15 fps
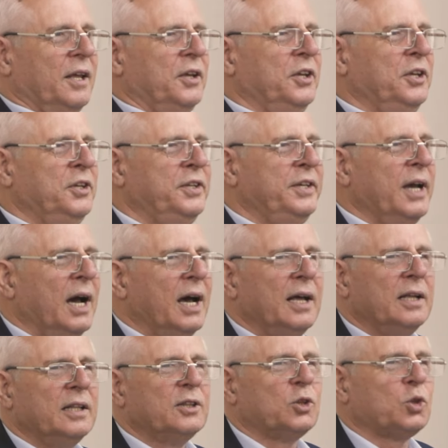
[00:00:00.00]
и
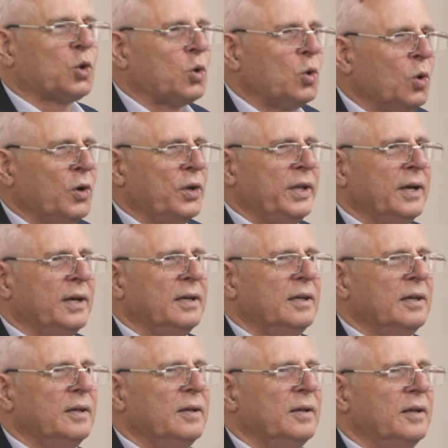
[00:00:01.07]
я, трое,
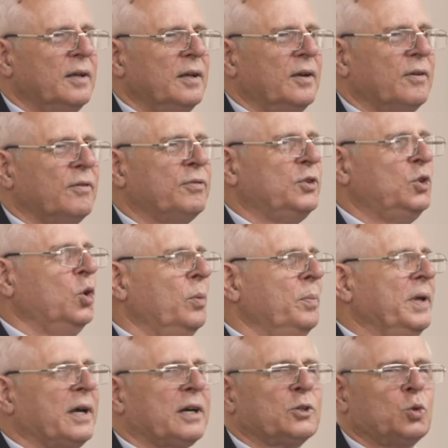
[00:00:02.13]
в
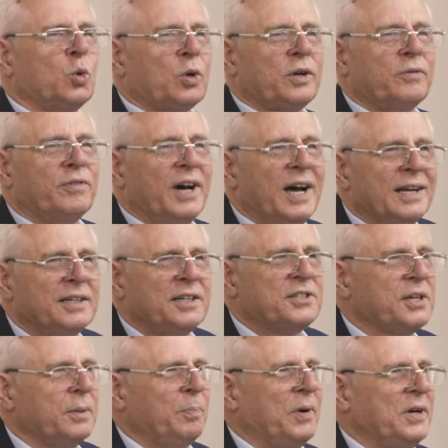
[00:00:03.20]
доме Артура
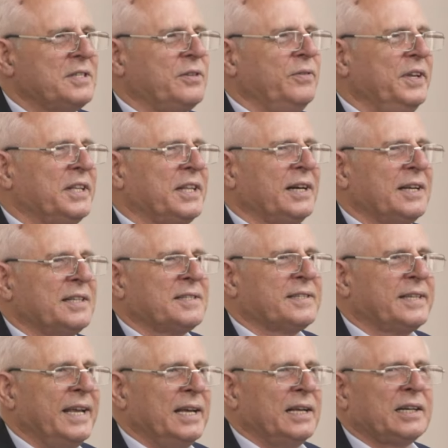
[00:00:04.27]
Ивановича, пресвитера
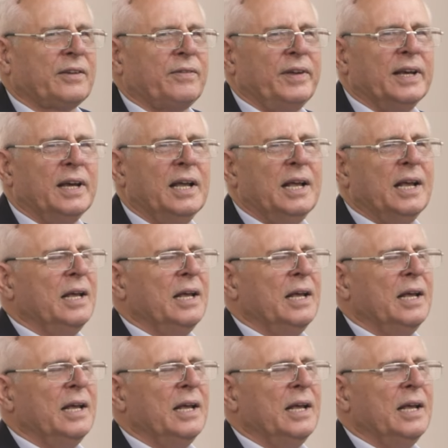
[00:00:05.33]
церкви,